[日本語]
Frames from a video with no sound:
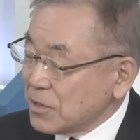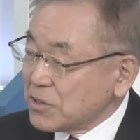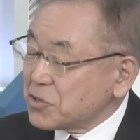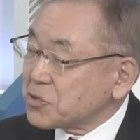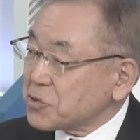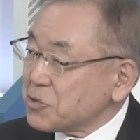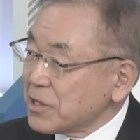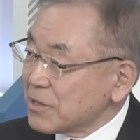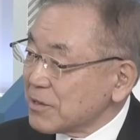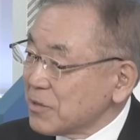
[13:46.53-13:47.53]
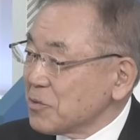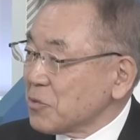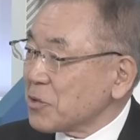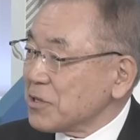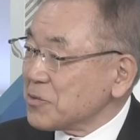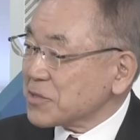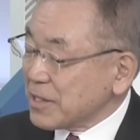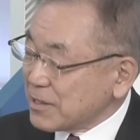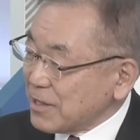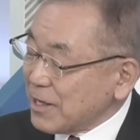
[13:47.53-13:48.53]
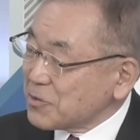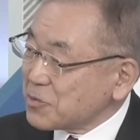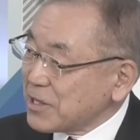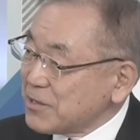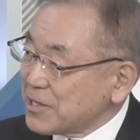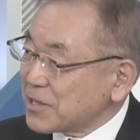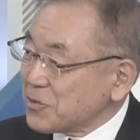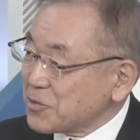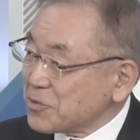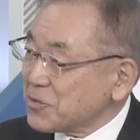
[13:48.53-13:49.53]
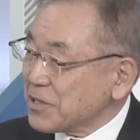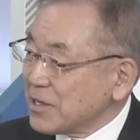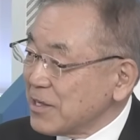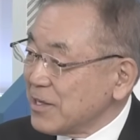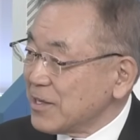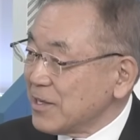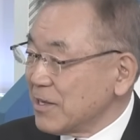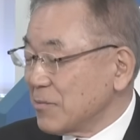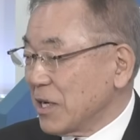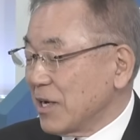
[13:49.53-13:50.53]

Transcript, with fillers: で10兆円お金を使って半導体産業を日本で、